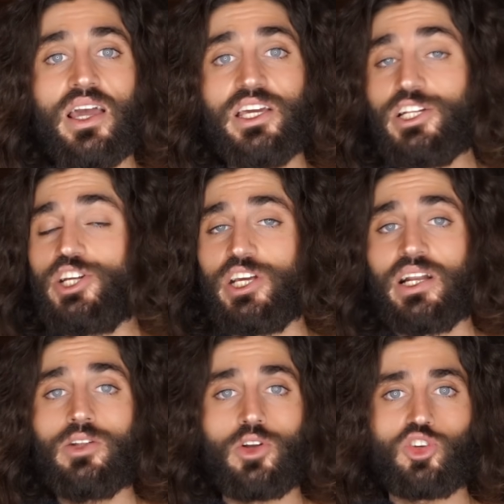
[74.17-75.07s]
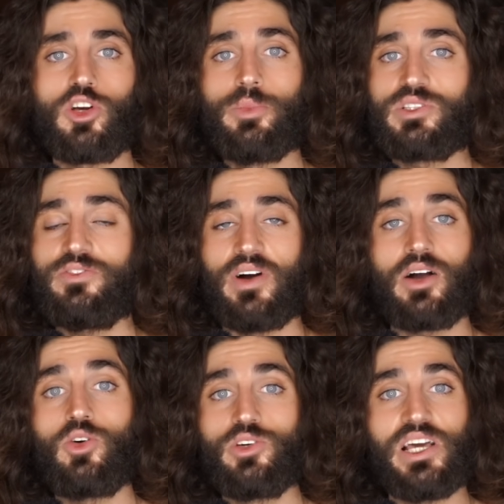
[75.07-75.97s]
in Cina l'oroscopo si fa
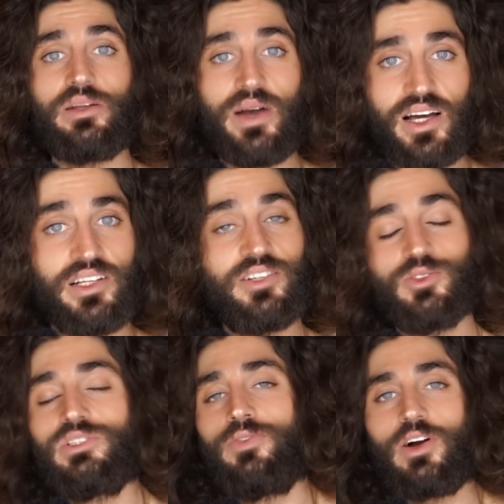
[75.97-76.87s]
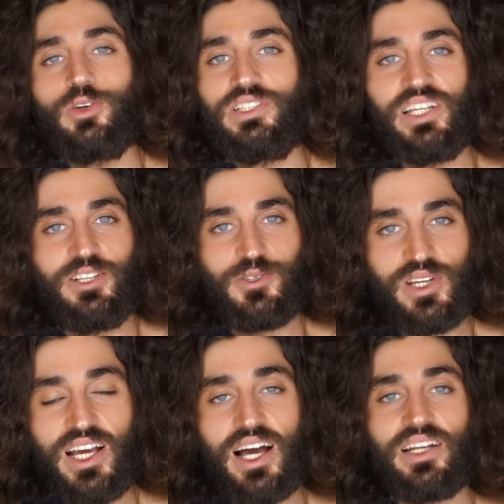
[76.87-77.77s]
con gli animali, non si fa con i segni
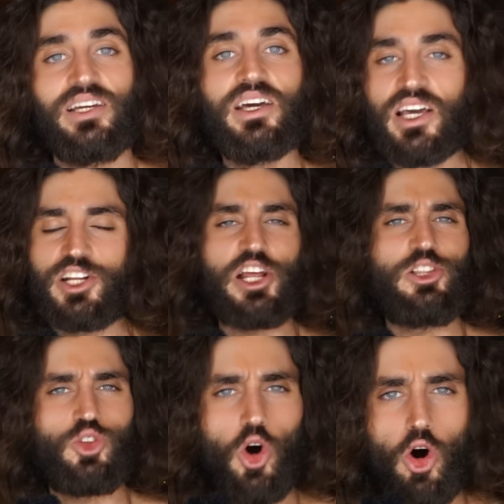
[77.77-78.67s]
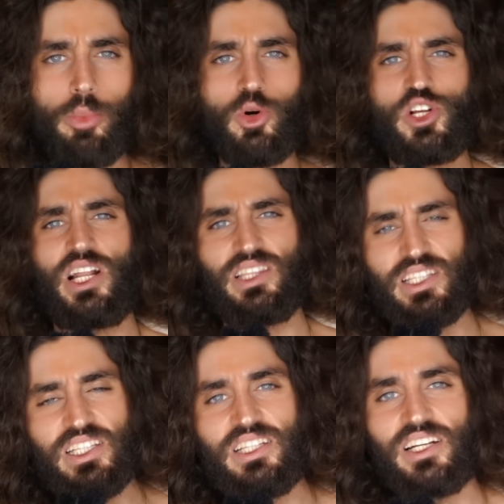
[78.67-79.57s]
zodiacali, c'è il topo, c'è la
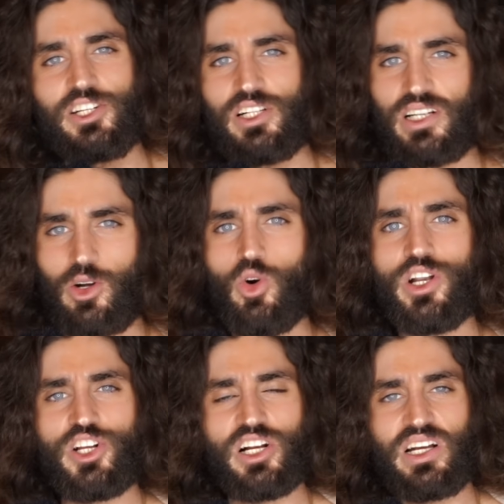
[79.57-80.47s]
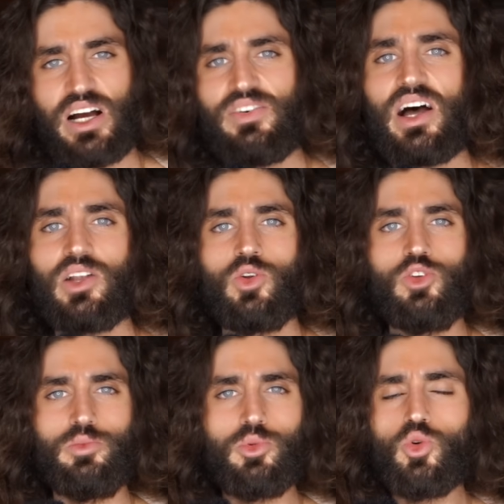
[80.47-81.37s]
tigre, c'è il dragone, c'è il cavallo,
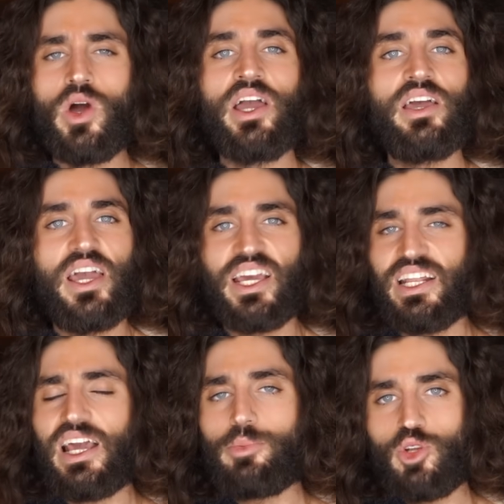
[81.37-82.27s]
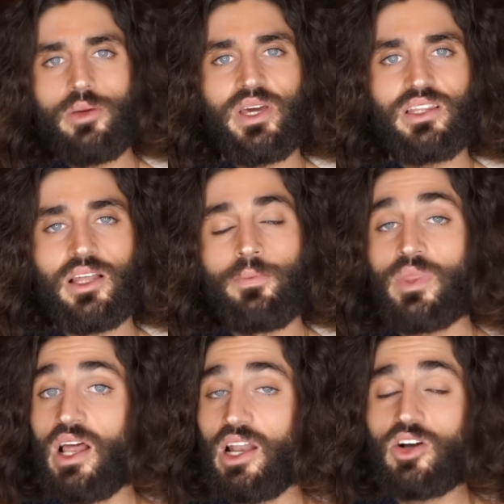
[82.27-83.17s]
il bue e chi ne ha più ne metta.
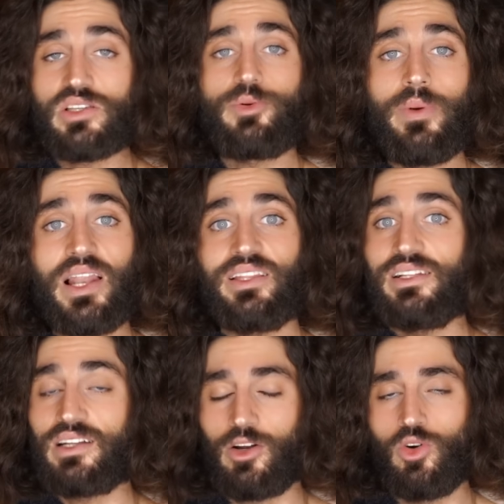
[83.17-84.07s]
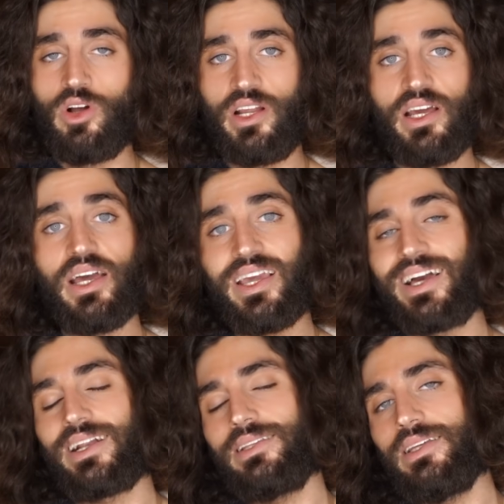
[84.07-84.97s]
La cosa più bella del dragone è che
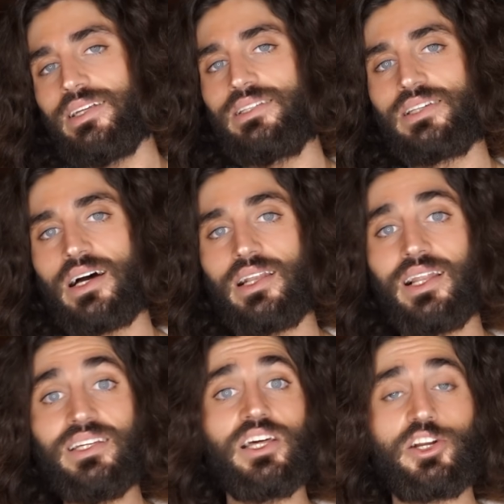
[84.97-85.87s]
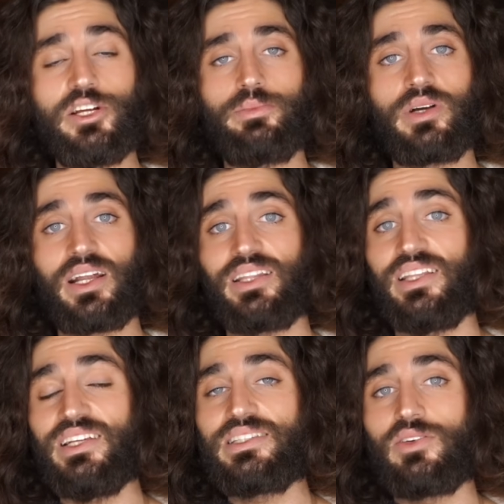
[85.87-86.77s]
caratterizza la leadership,
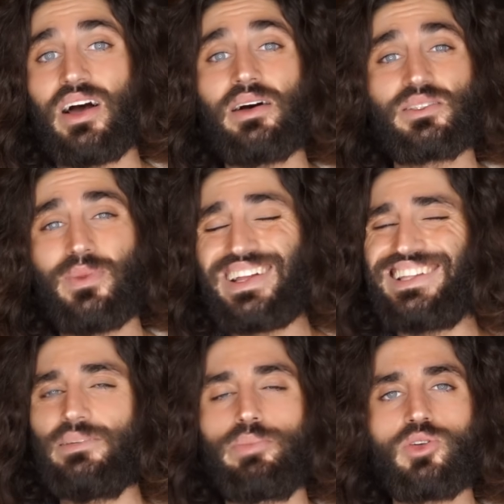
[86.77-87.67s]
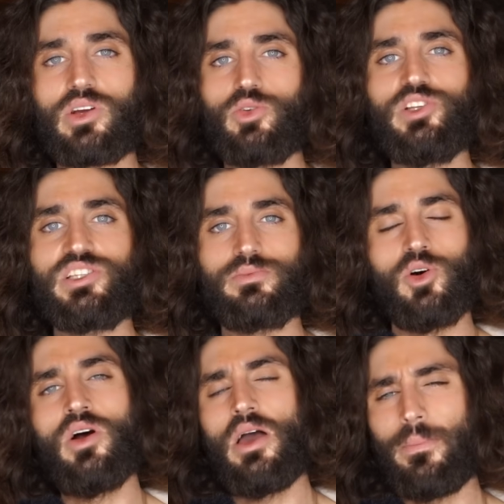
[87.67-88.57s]
caratterizza una smania di
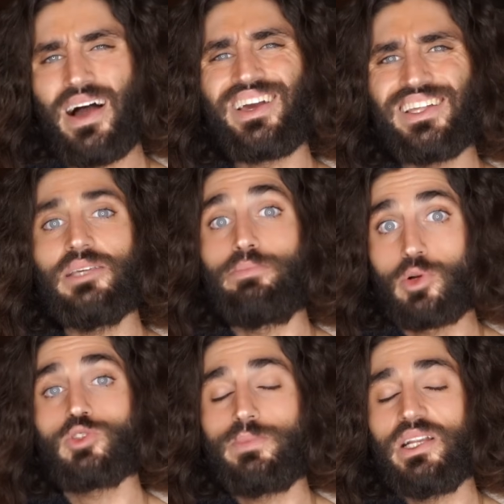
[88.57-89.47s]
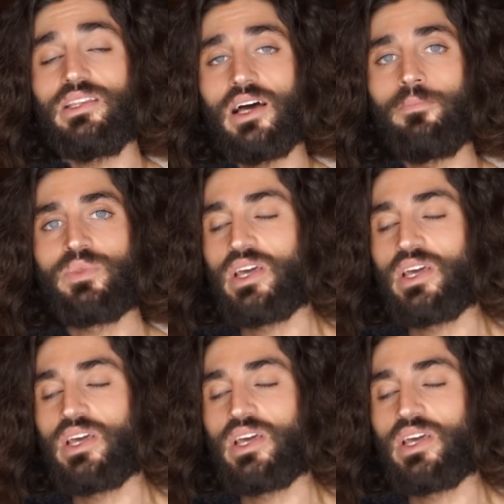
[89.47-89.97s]
protagonismo, ma anche di prosperità.